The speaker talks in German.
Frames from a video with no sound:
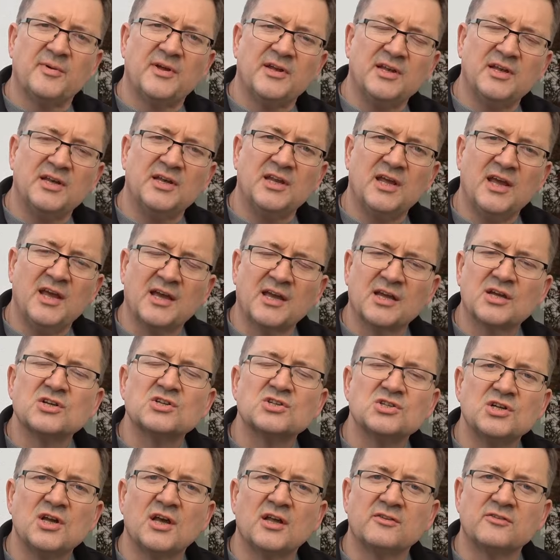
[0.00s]
bei den
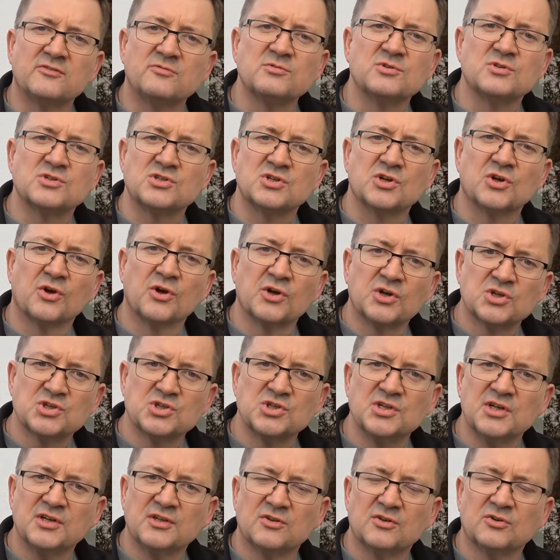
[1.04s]
Heckenscheren zwischen
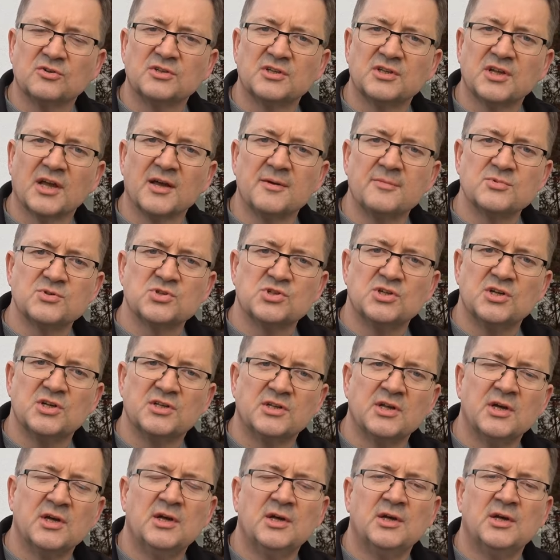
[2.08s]
Rückschnitt und Trimschnitt.